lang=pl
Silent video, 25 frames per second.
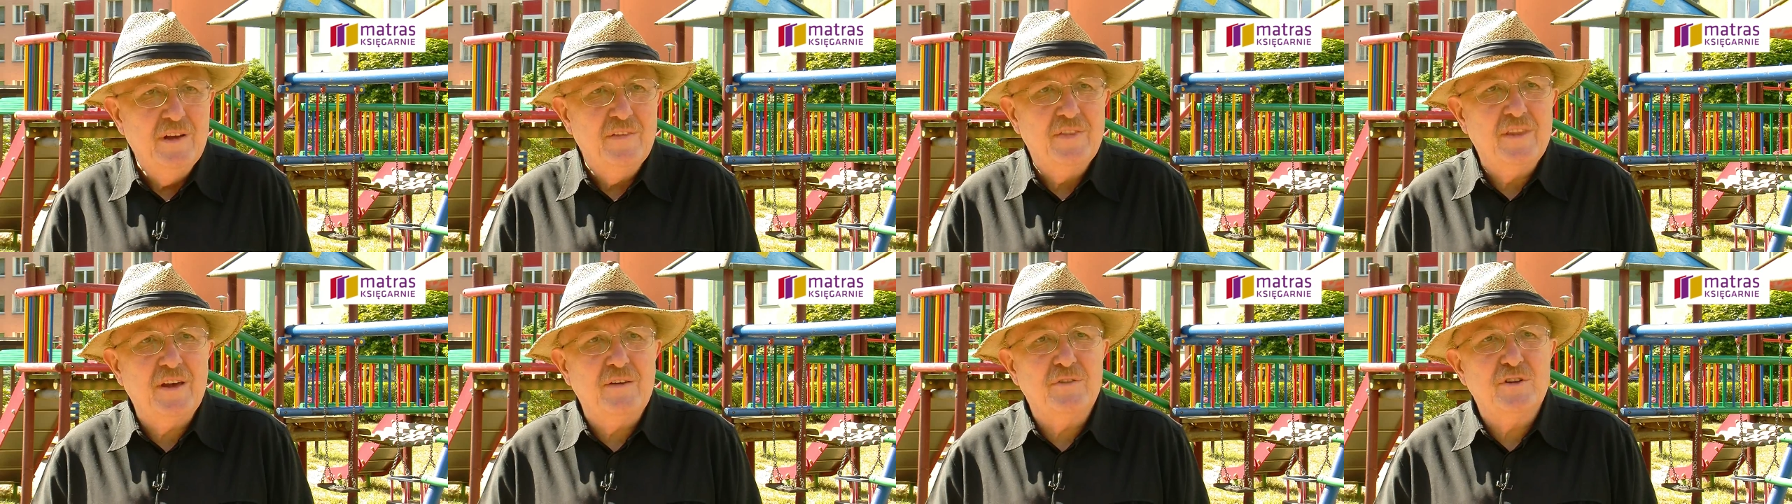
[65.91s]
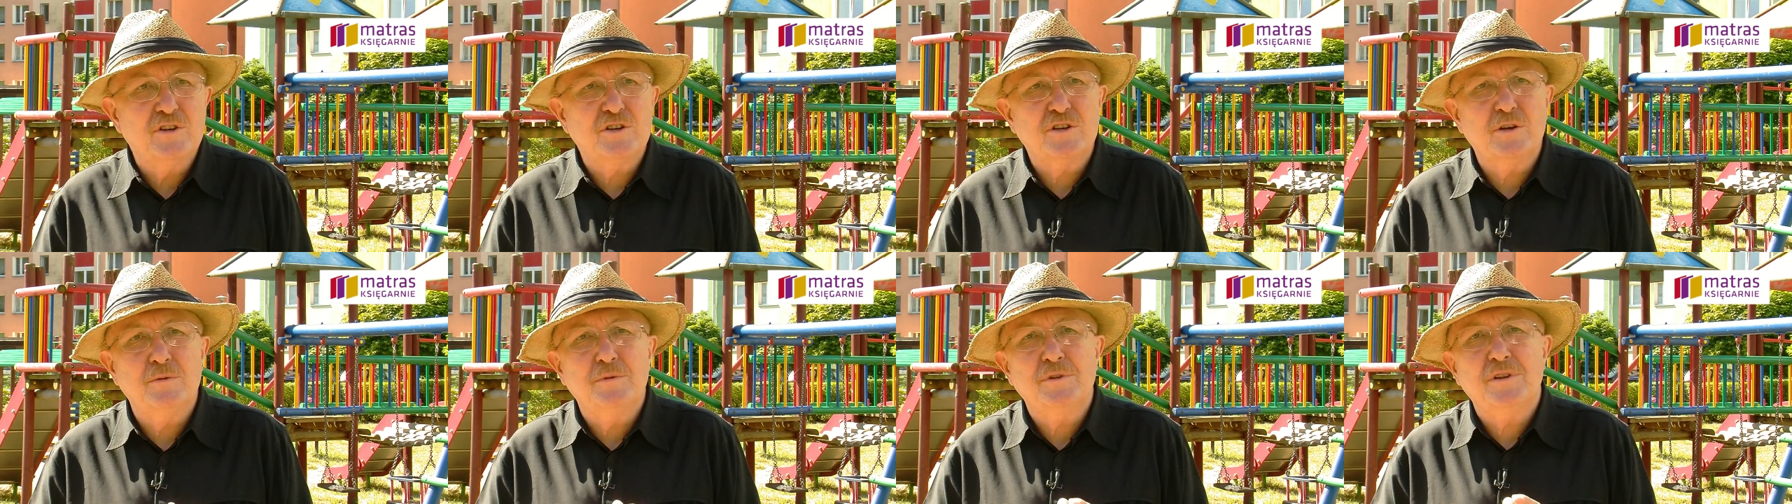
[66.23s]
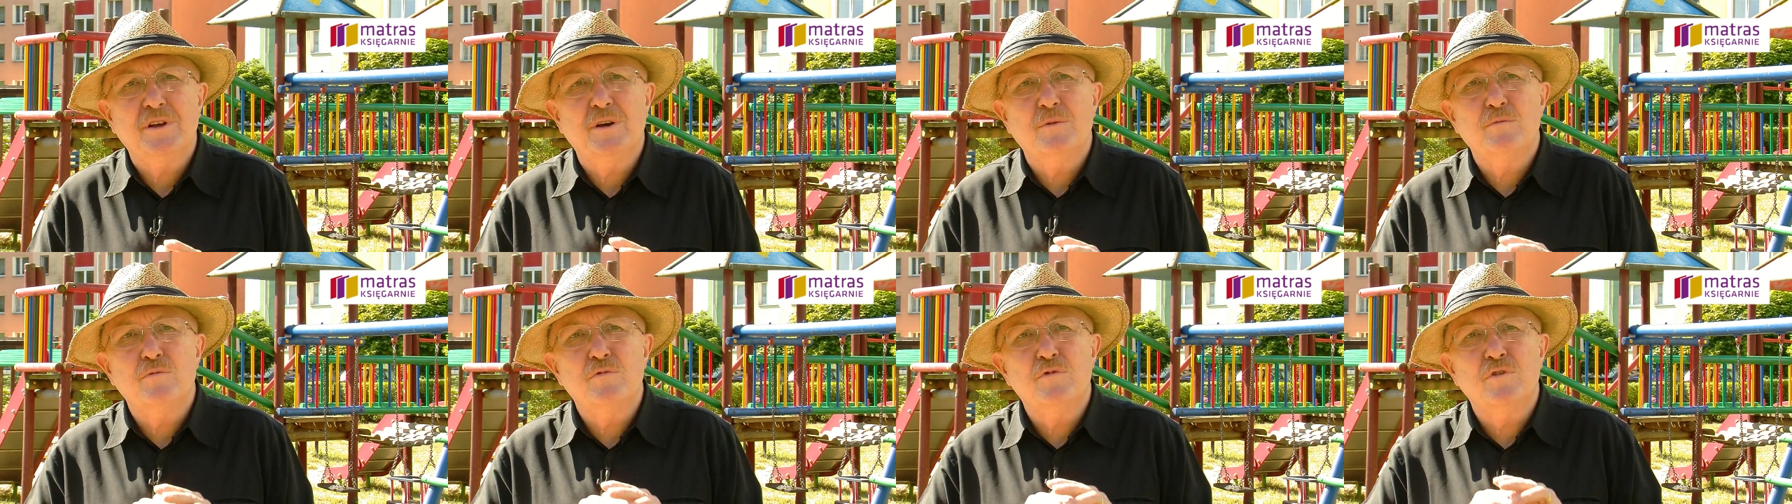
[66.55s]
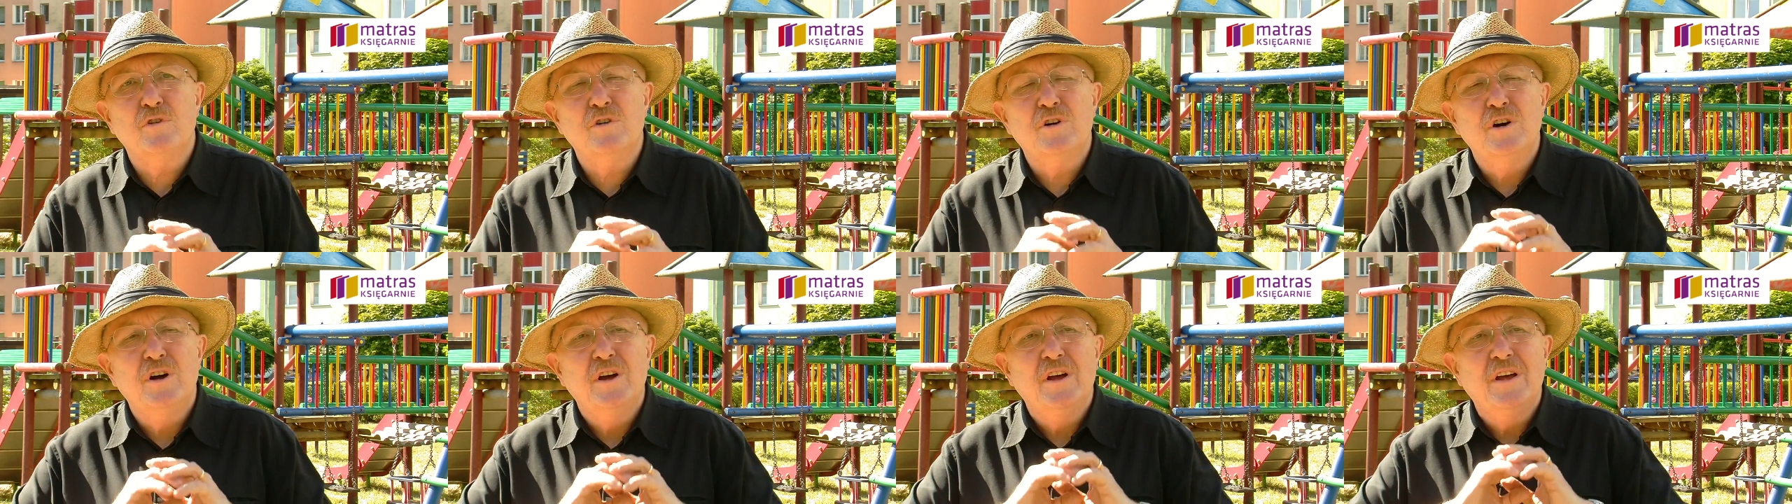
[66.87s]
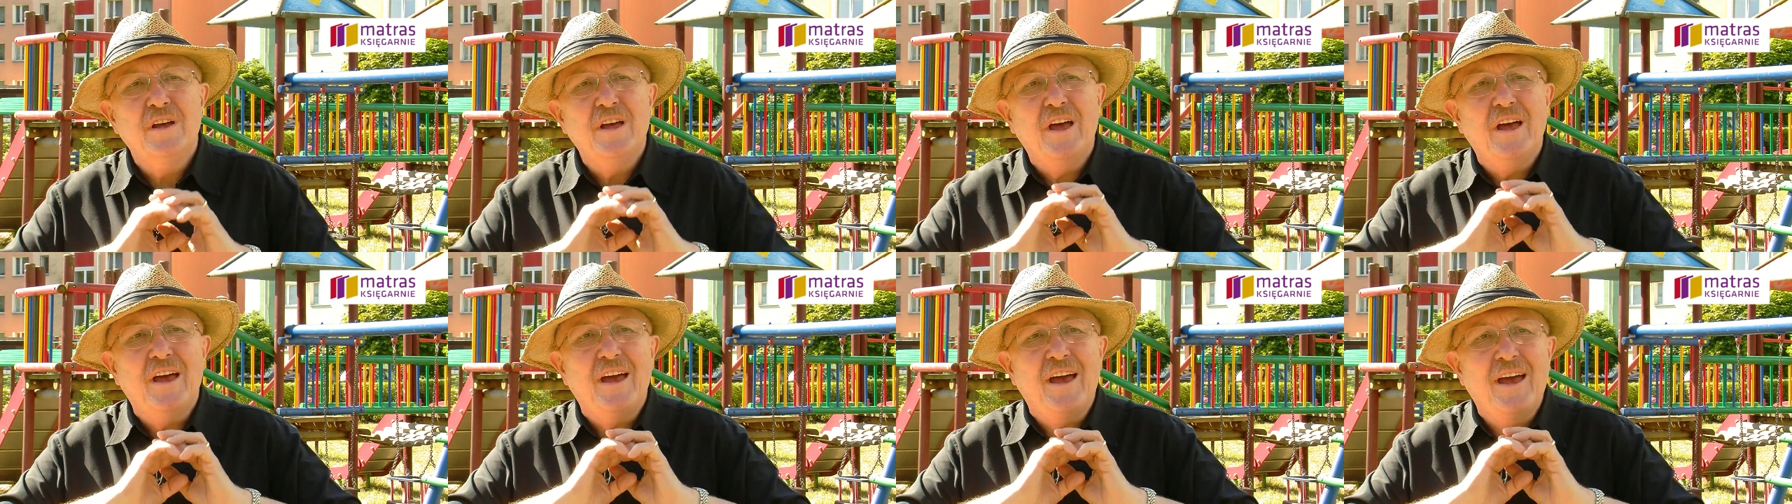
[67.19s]
Nawet żeby tam było
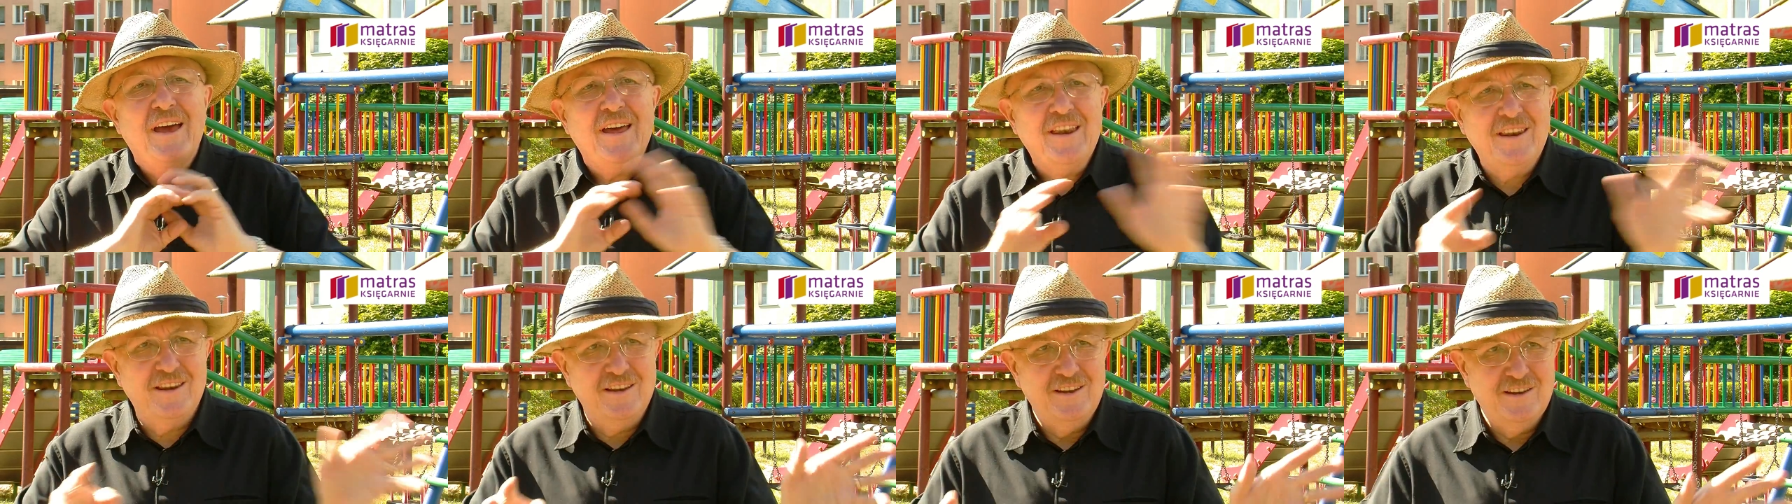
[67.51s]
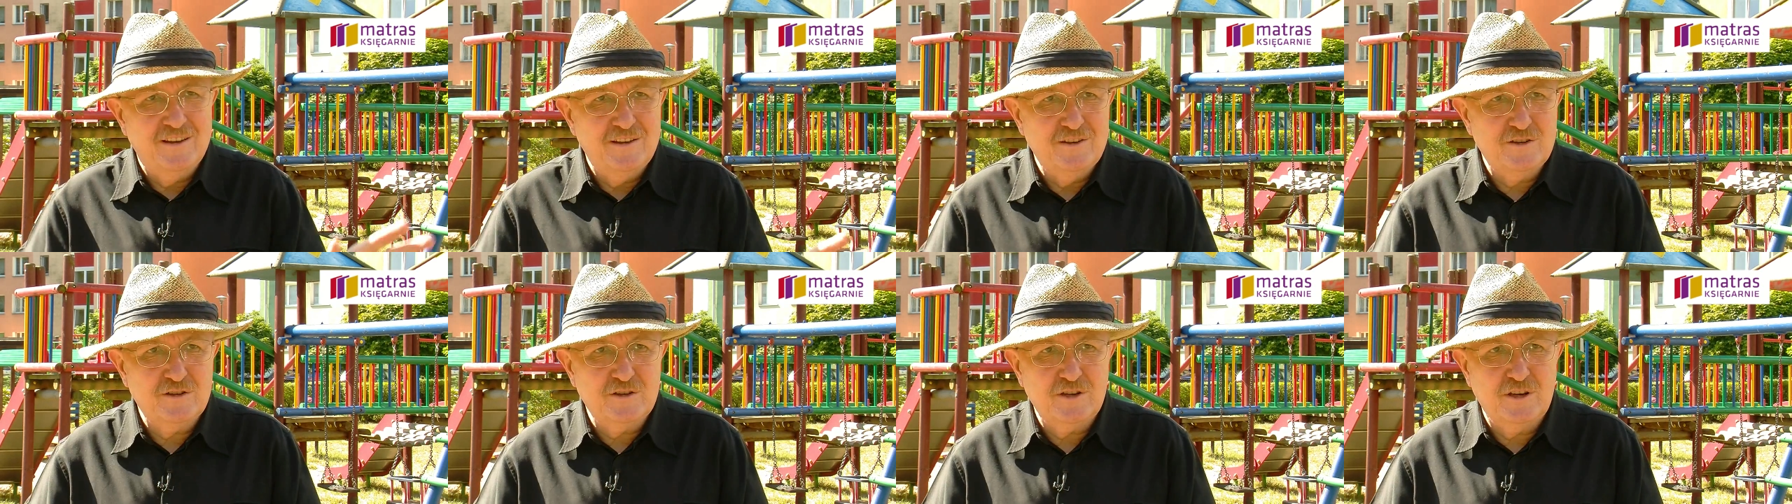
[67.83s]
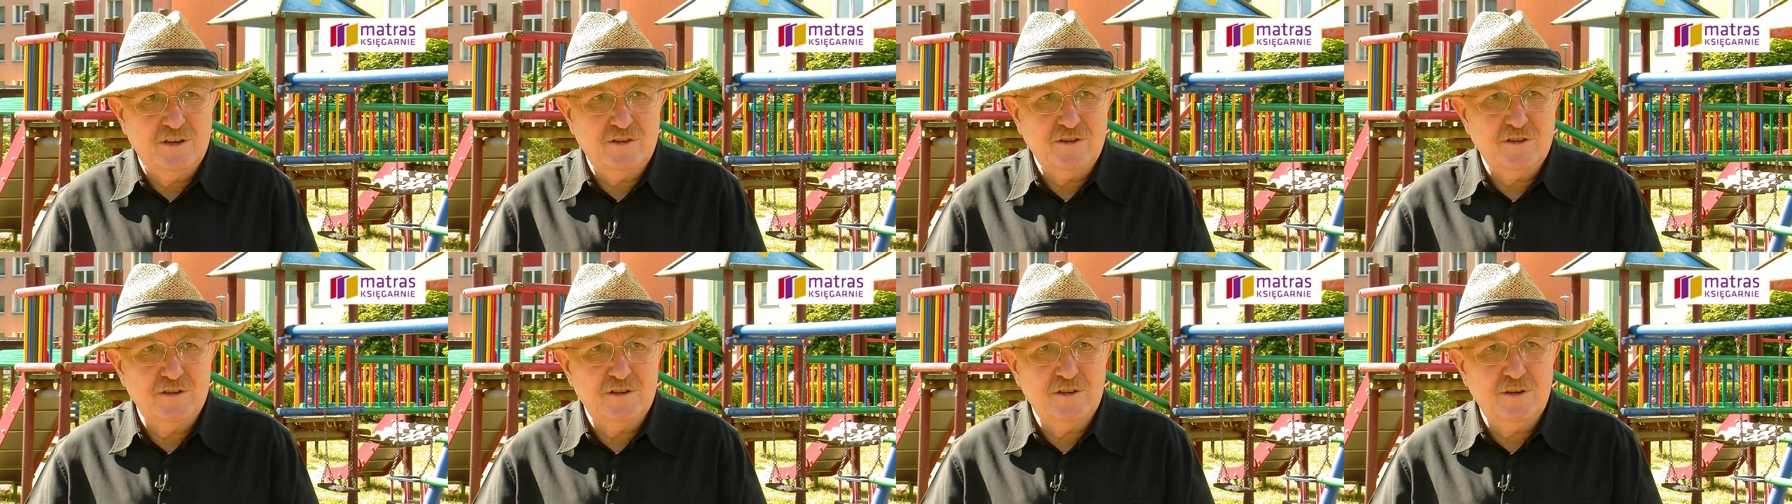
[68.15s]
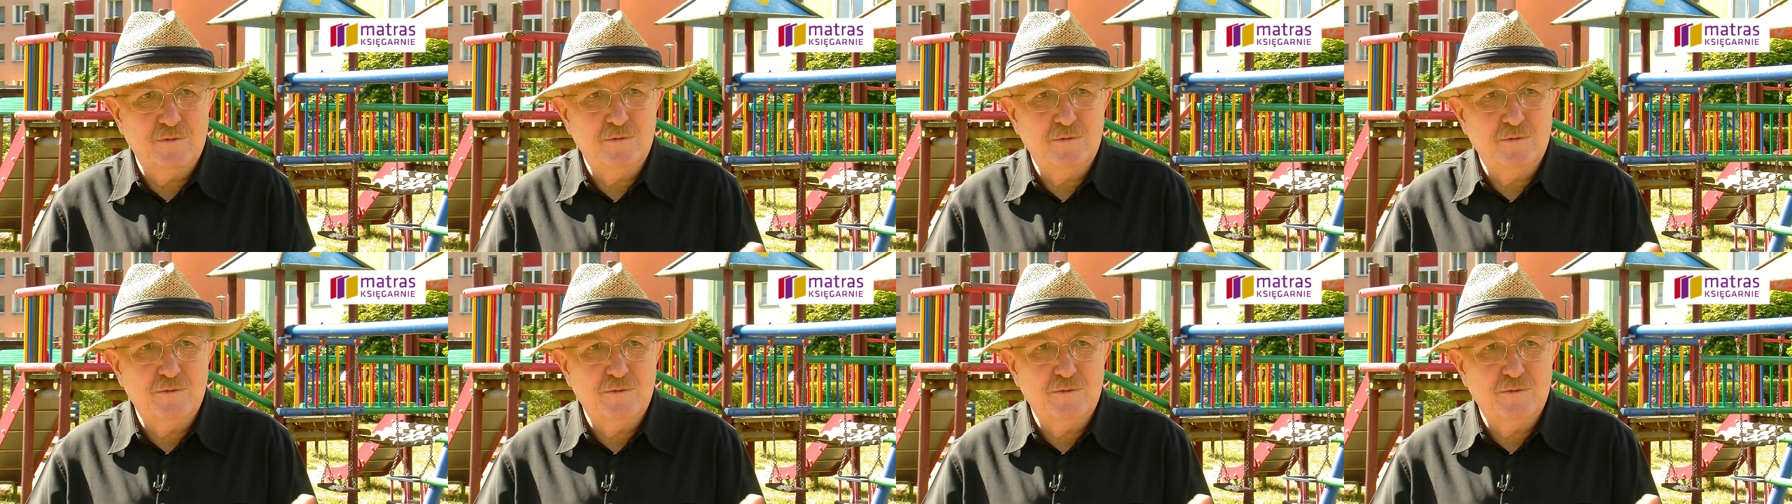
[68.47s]
N rzeczy,